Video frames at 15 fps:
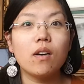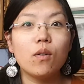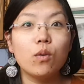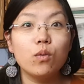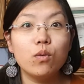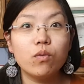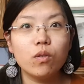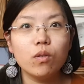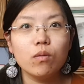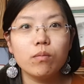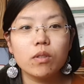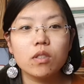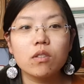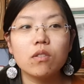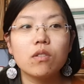au nouveau
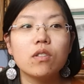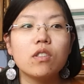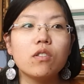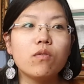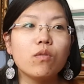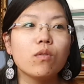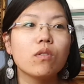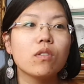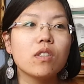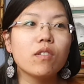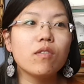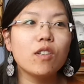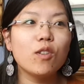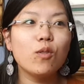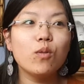parce que j'ai vu que
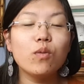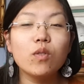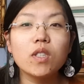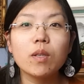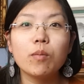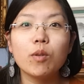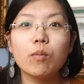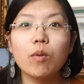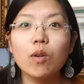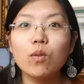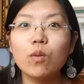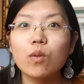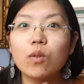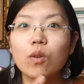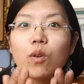j'avais de nouveaux abonnements.
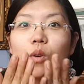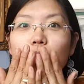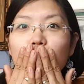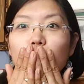Donc euh,